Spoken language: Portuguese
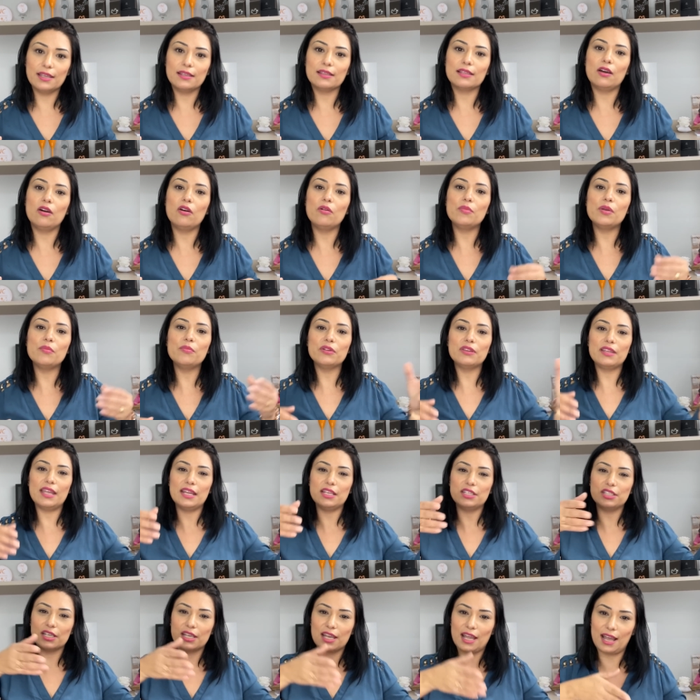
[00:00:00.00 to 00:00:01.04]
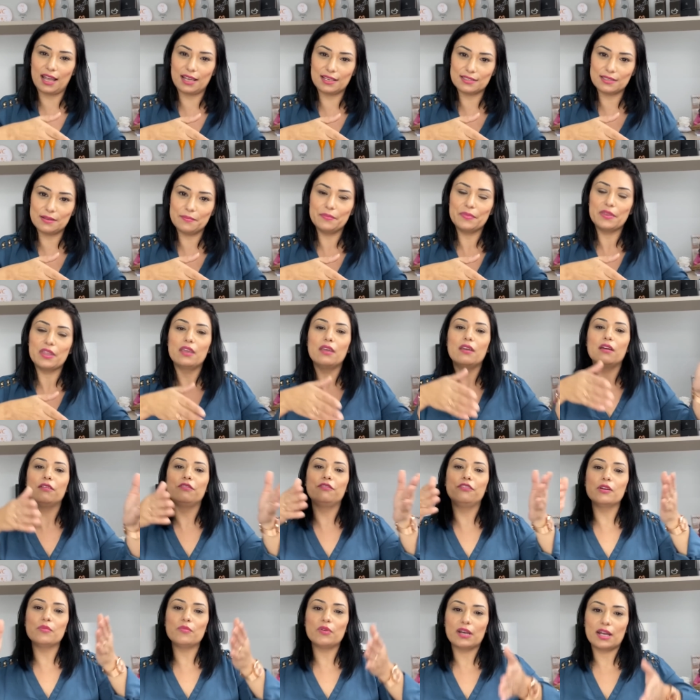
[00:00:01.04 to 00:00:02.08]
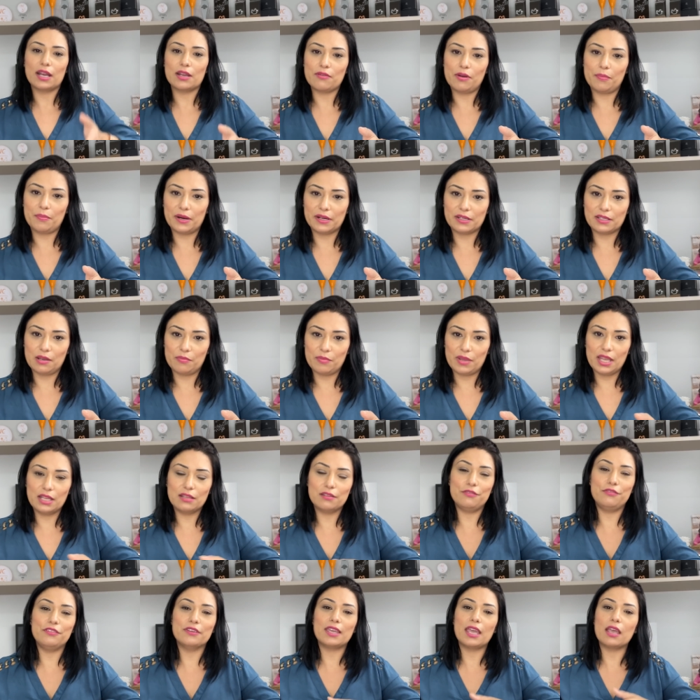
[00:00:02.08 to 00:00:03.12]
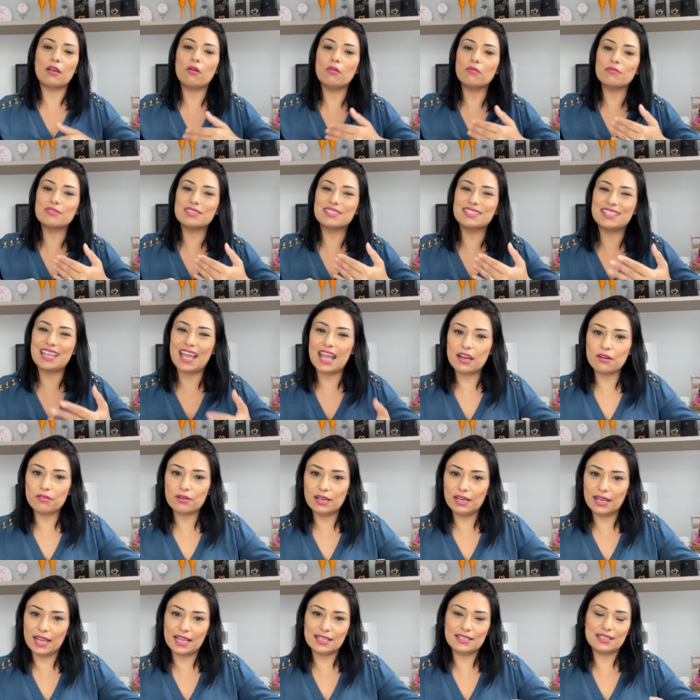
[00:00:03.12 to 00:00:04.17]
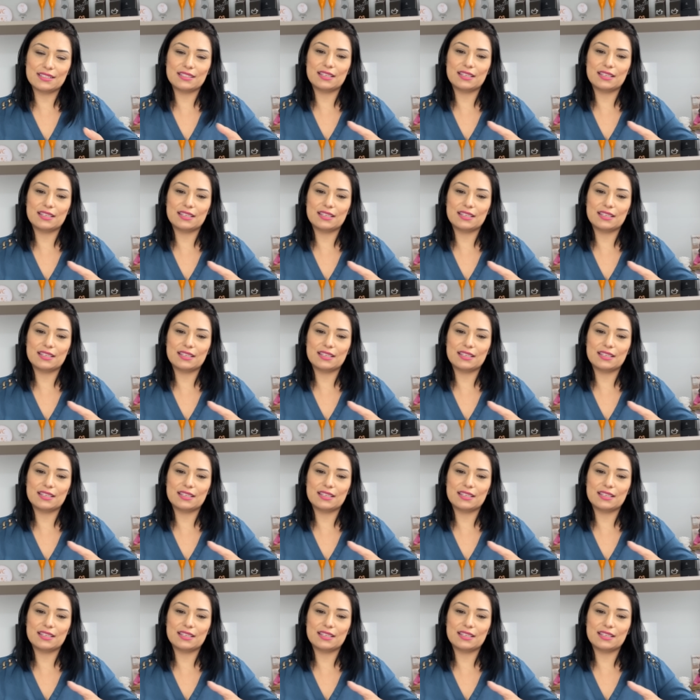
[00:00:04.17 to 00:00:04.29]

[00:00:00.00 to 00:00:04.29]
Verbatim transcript: Então eu me mudei de casa, fui morar em um apartamento, fiquei com zero clientes.